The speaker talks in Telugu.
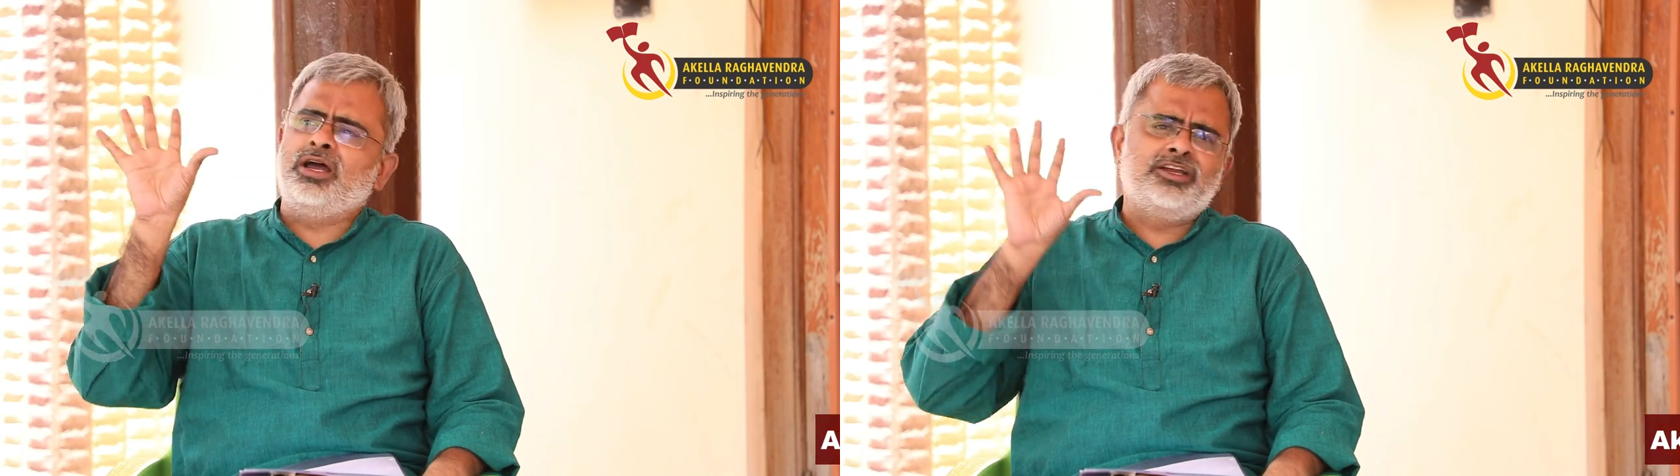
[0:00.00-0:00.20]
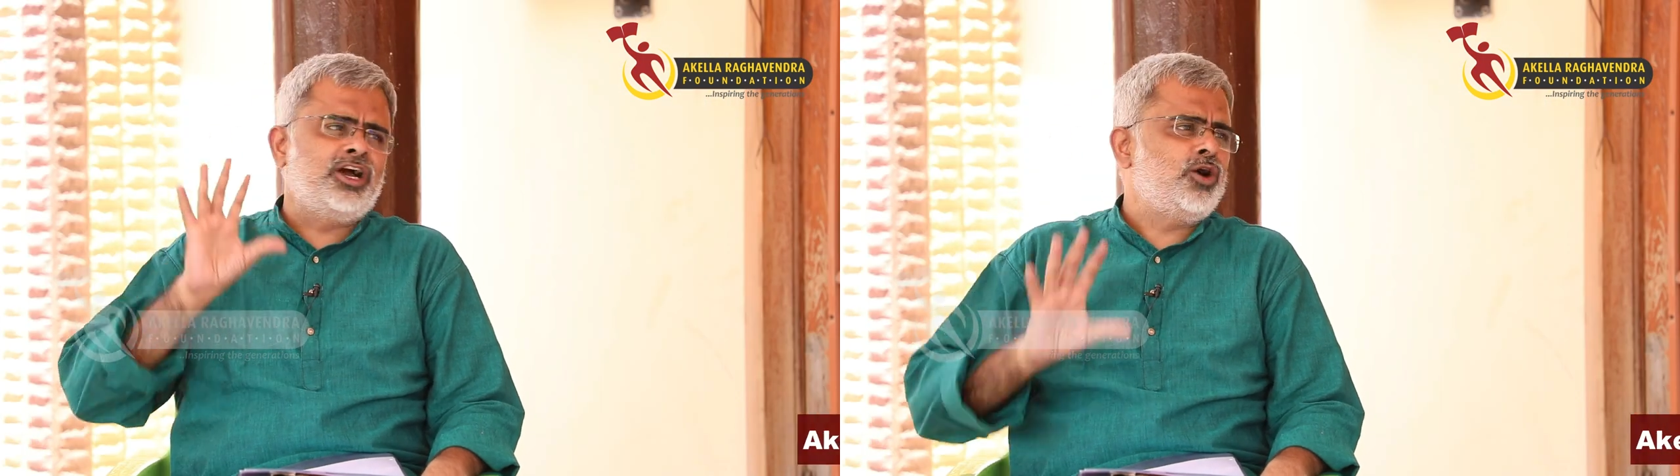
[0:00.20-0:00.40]

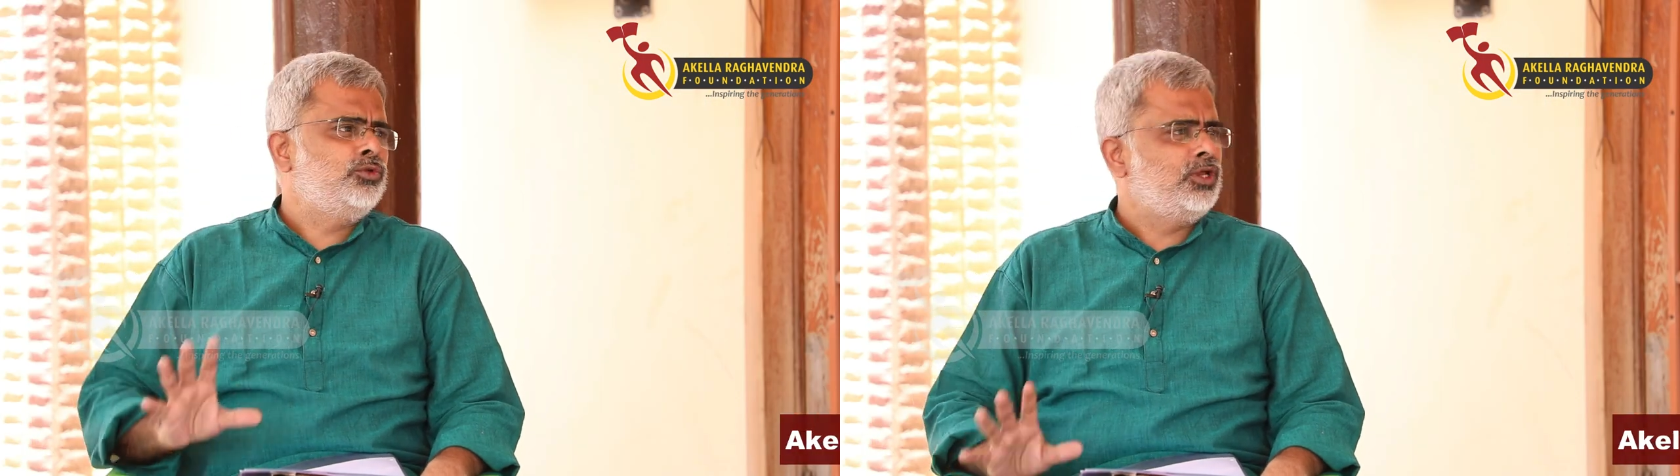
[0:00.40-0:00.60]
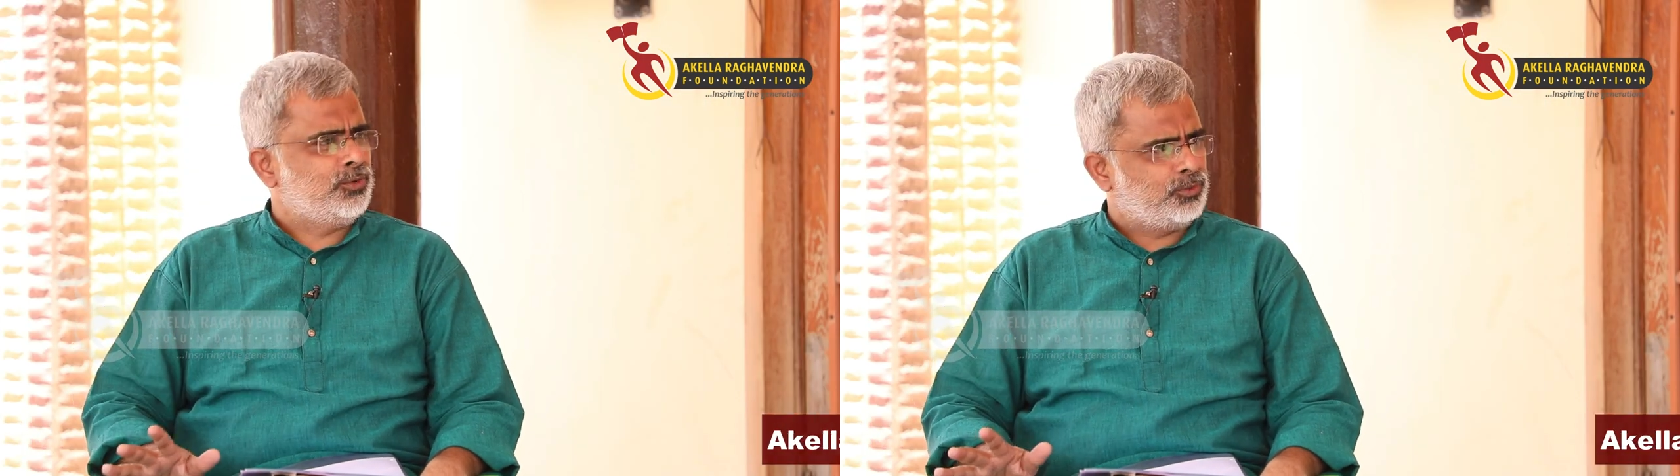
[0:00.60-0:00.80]
హాయిగా
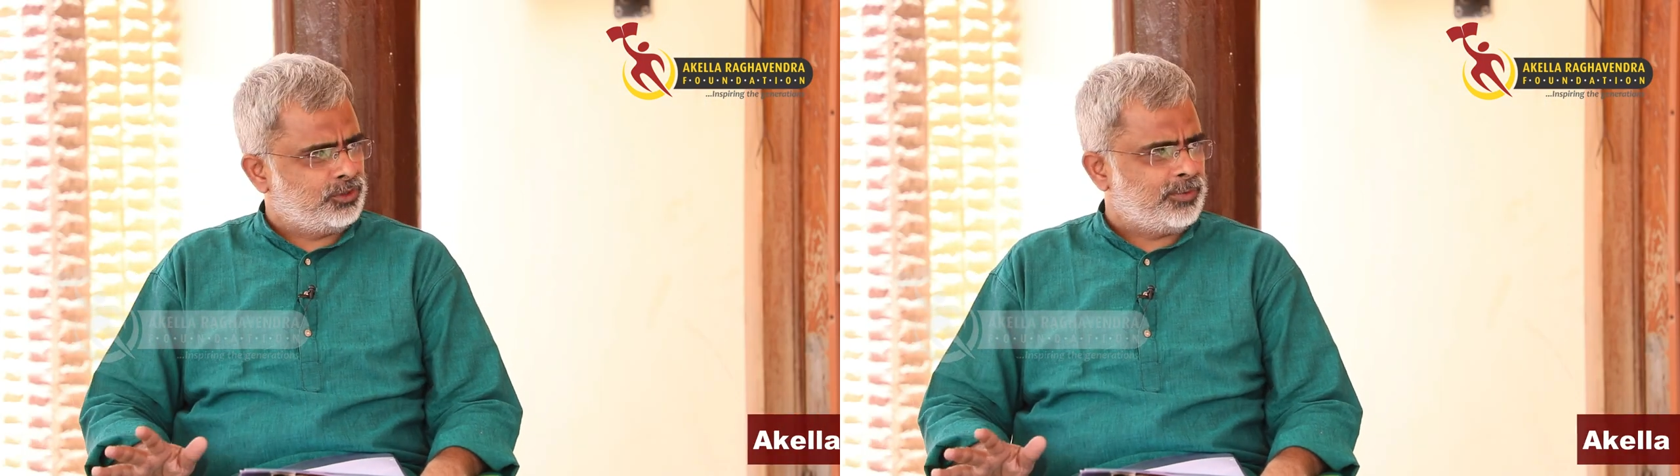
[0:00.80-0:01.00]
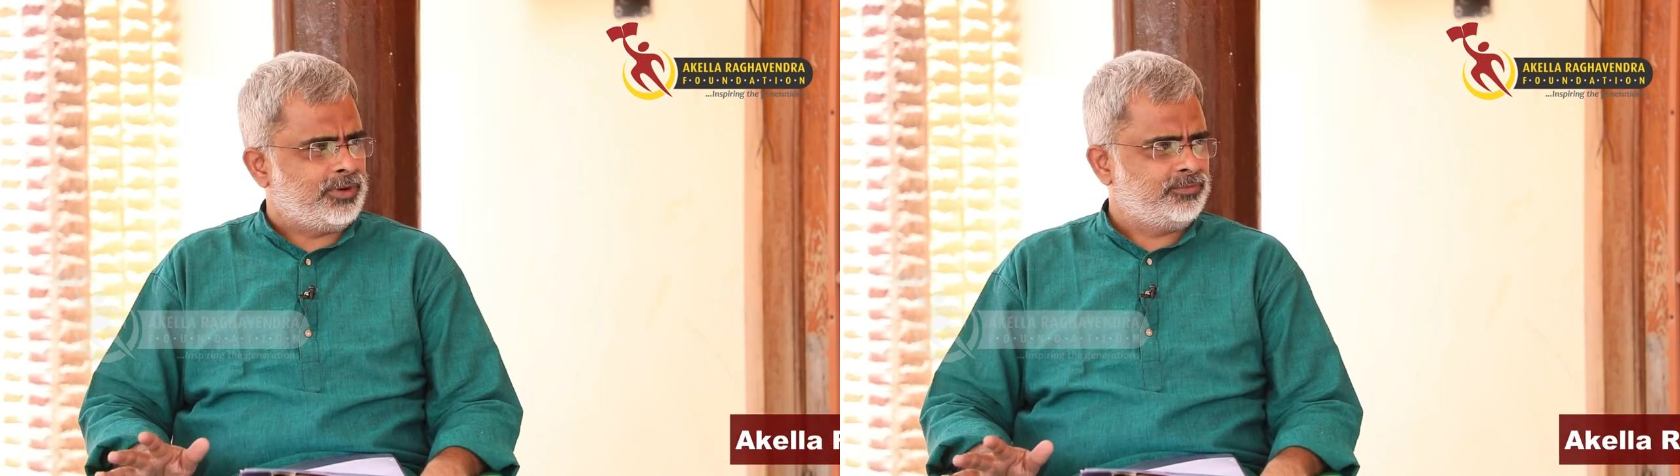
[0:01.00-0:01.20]
ఉందని
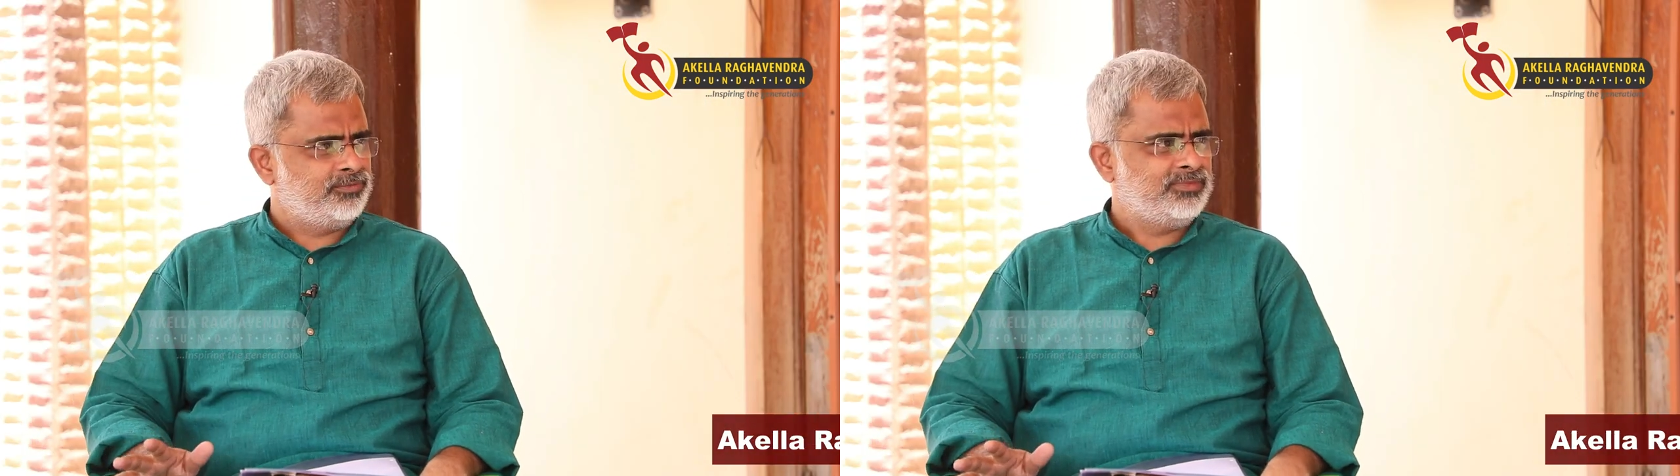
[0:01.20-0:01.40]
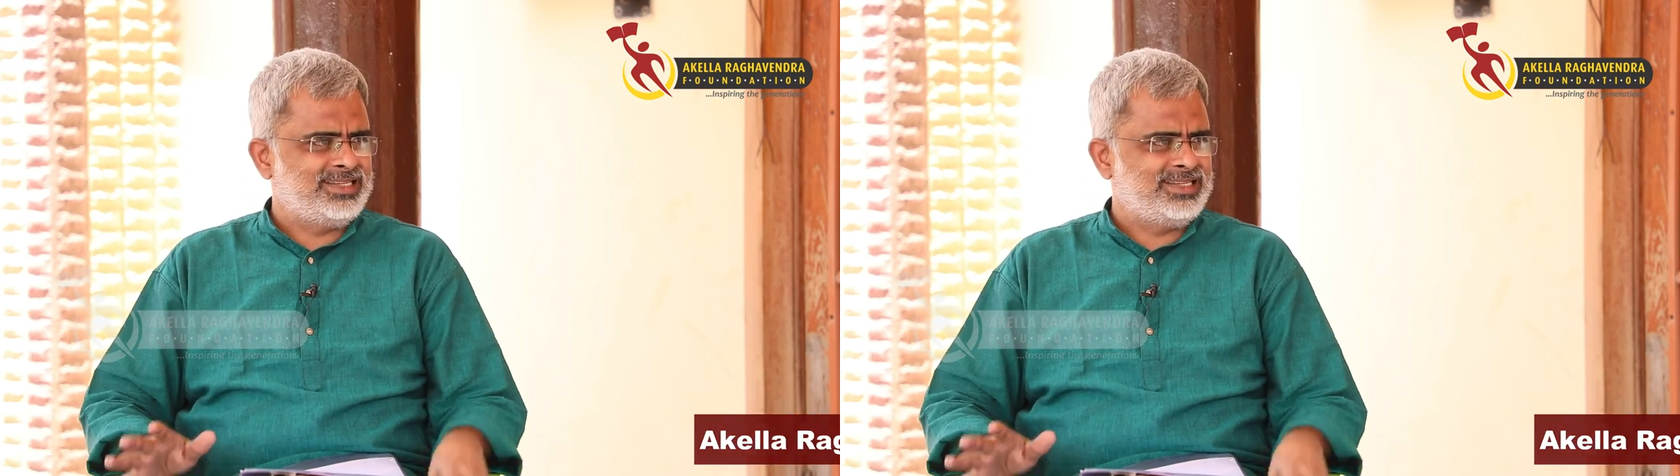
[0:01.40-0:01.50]
అనుకుంటాం మనం